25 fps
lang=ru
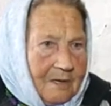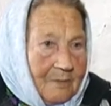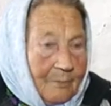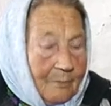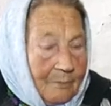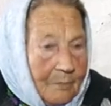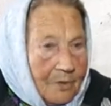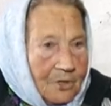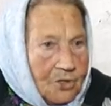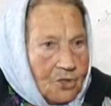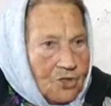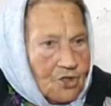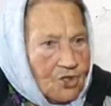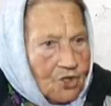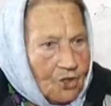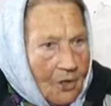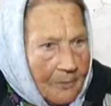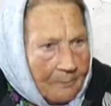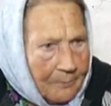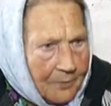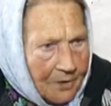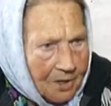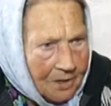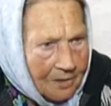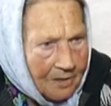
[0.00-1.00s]
Мы еще
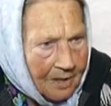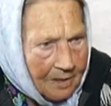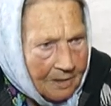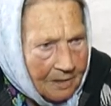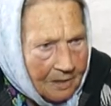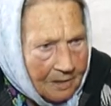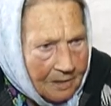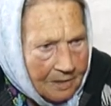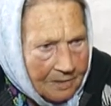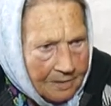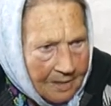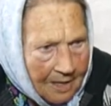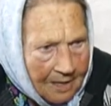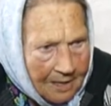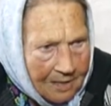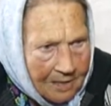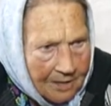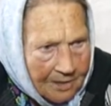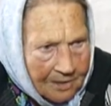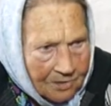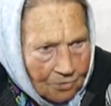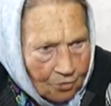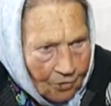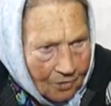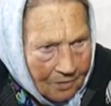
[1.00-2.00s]
приехали на
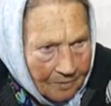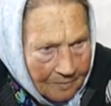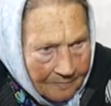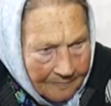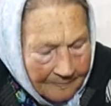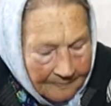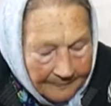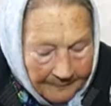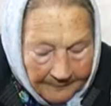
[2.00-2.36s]
лето.